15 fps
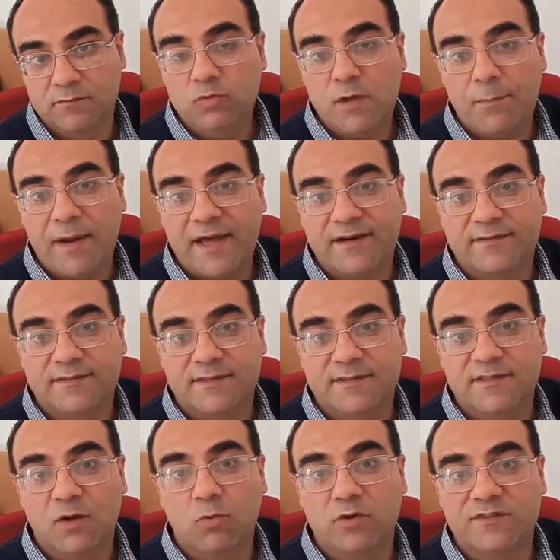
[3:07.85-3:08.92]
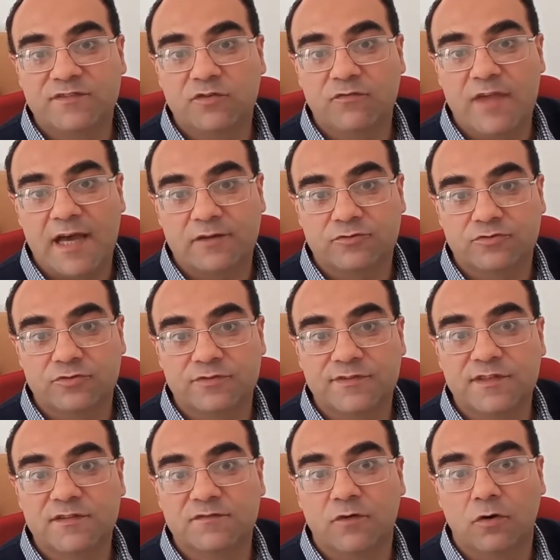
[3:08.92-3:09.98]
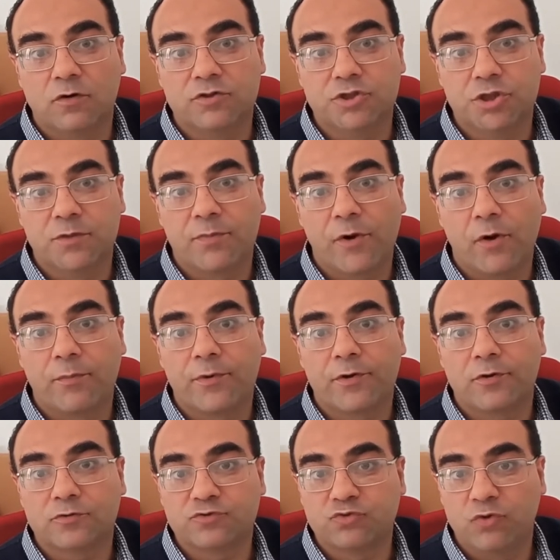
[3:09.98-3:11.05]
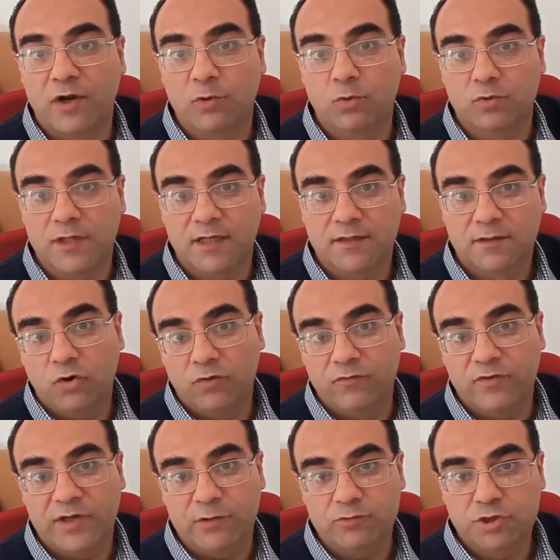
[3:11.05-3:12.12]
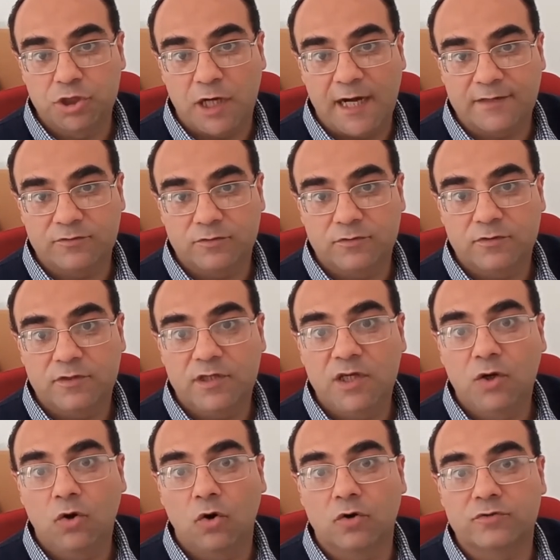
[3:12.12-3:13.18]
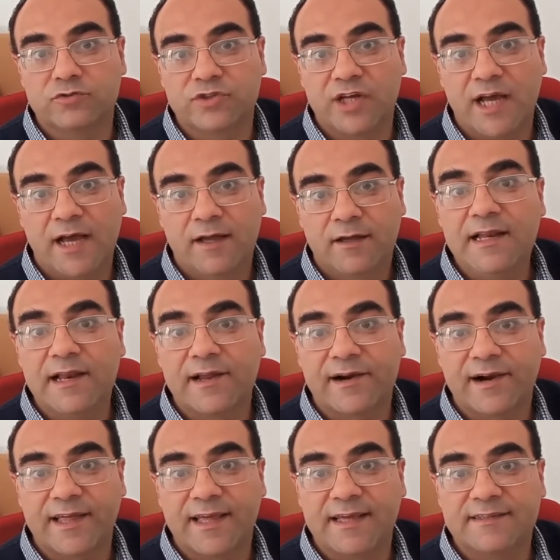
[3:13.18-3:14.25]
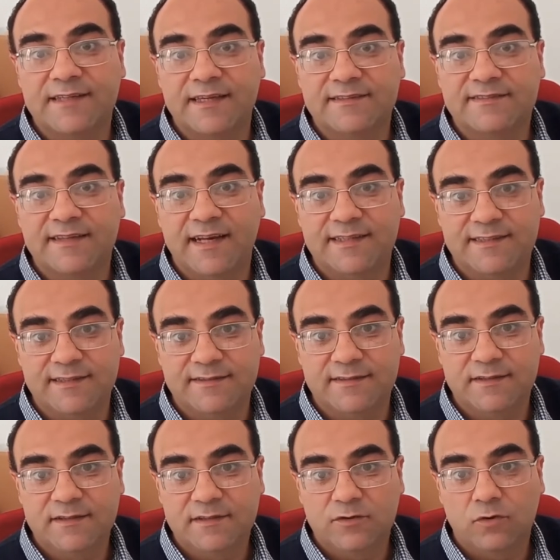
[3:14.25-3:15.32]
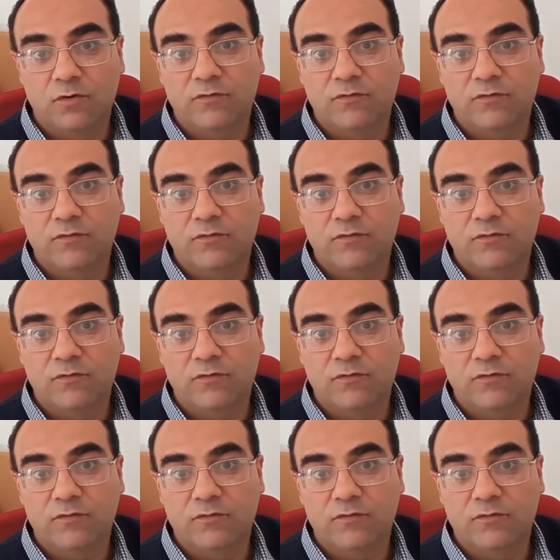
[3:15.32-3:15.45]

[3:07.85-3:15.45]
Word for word: Una parte di questo viaggio si svolge proprio sulla Luna, dove Luciano incontra il re dei Seleniti,